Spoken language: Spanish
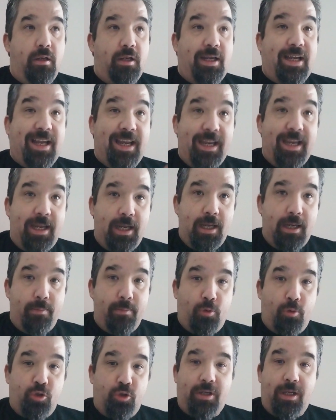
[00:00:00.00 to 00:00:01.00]

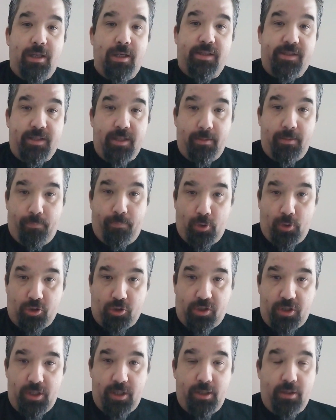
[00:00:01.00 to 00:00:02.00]
creemos al
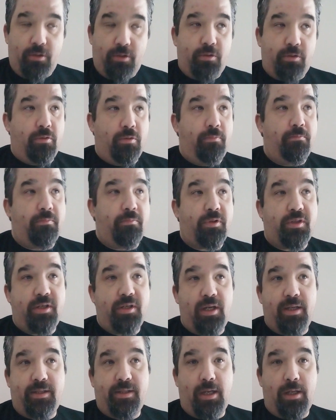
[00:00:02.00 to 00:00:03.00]
100%,
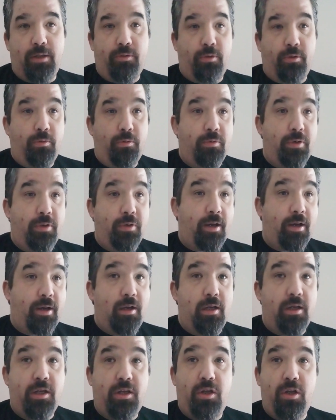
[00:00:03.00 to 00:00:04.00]
sea tanto de una
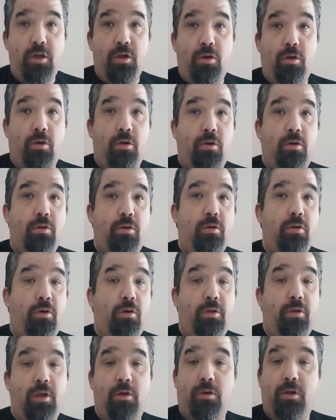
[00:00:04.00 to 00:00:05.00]
religión
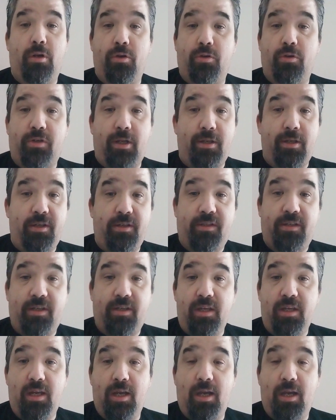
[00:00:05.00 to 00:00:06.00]
o de lo que nos han
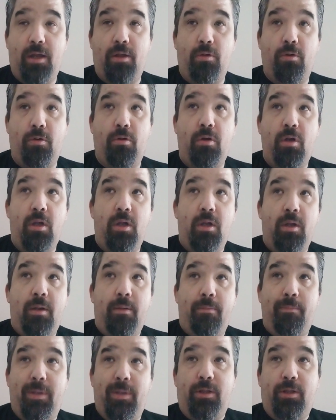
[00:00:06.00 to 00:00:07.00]
enseñado
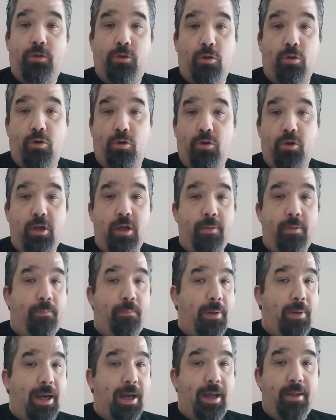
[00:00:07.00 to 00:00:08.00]
mentores,
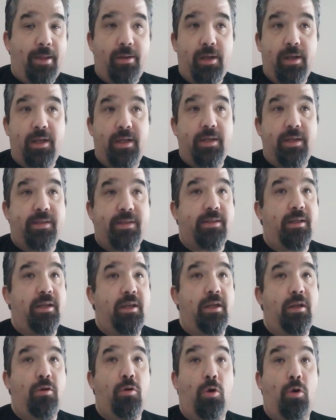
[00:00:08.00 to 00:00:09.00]
padres
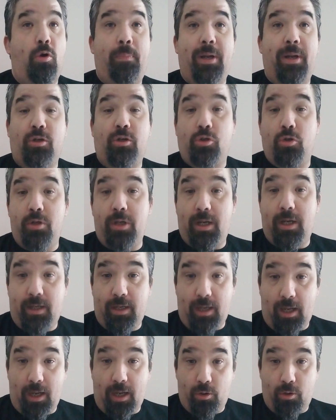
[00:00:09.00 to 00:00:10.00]
eh, o personas
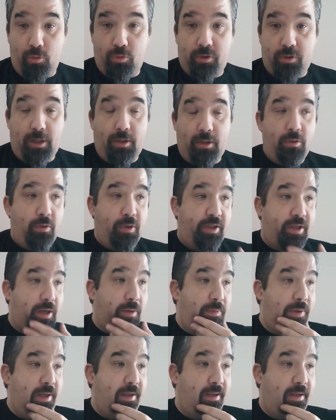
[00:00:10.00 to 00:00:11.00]
que han cruzado nuestras
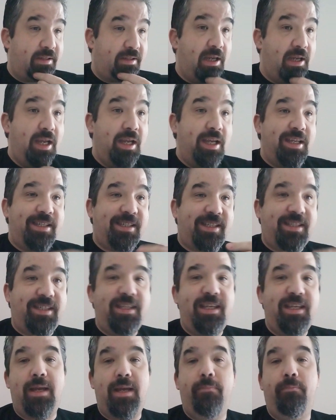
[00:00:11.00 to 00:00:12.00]
vidas.
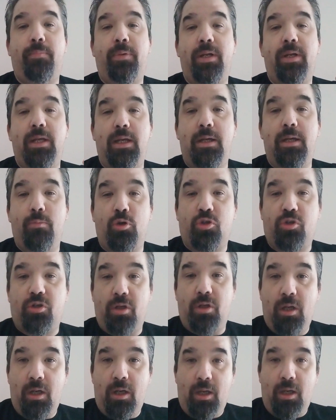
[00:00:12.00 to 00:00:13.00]
Siempre
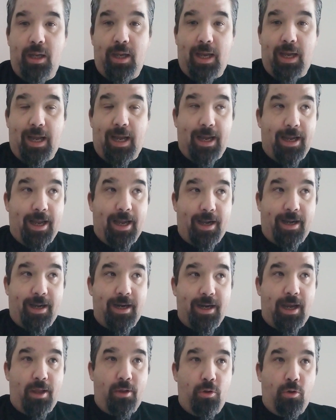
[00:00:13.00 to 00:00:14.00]
hemos
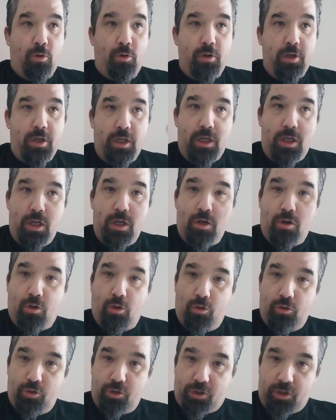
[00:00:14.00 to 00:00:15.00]
agarrado
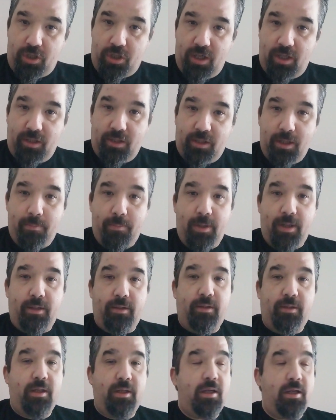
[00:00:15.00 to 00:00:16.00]

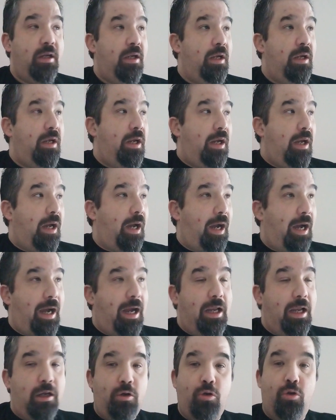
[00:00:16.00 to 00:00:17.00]
inconscientemente
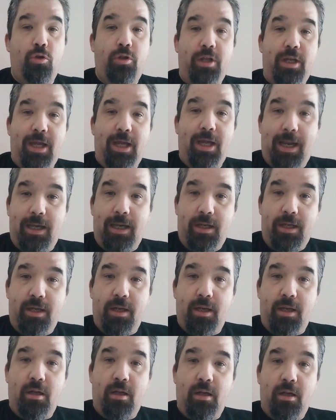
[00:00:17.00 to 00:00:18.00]
algo de
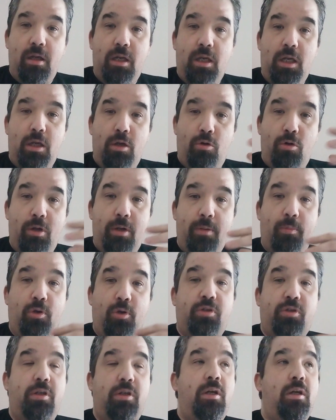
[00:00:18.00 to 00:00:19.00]
alguien y lo
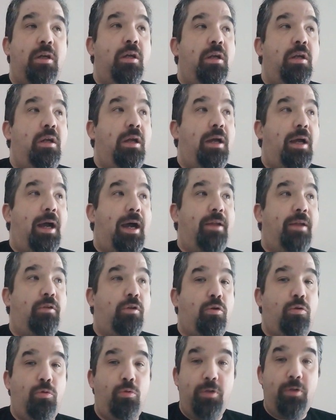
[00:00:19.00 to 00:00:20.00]
hemos
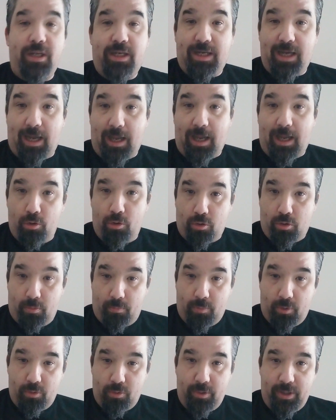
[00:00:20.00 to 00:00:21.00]
adjudicado
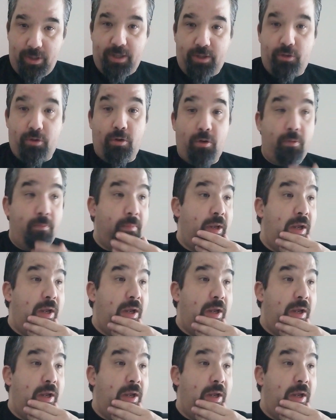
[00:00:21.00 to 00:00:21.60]
como nuestro.